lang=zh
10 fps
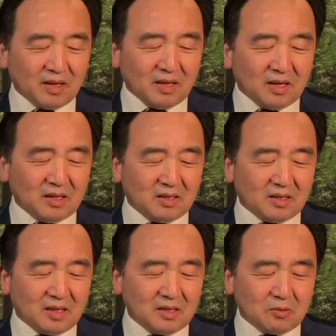很
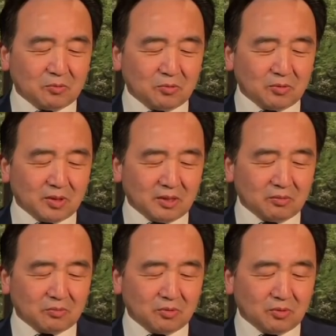很有趣、很
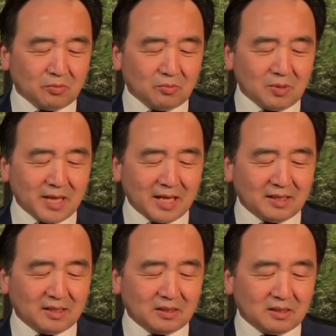有趣的。我眼
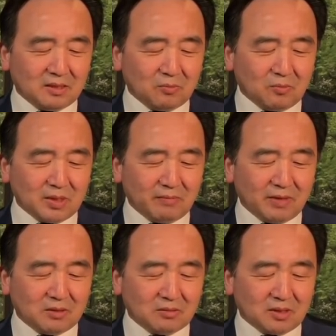睛里，我以
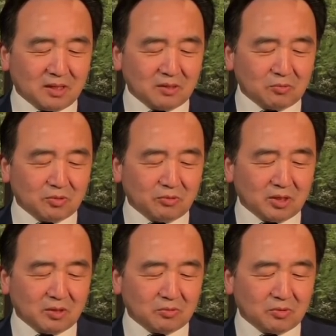为就是很有趣、
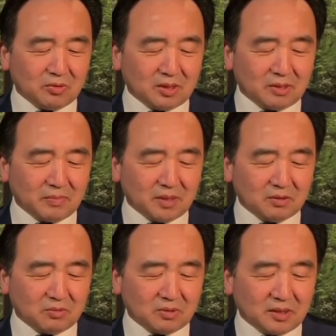很有趣的这么一个
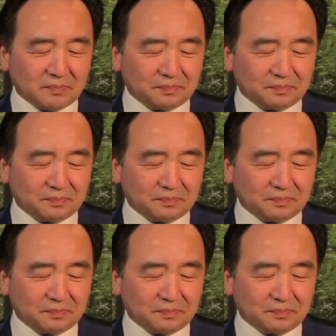东西。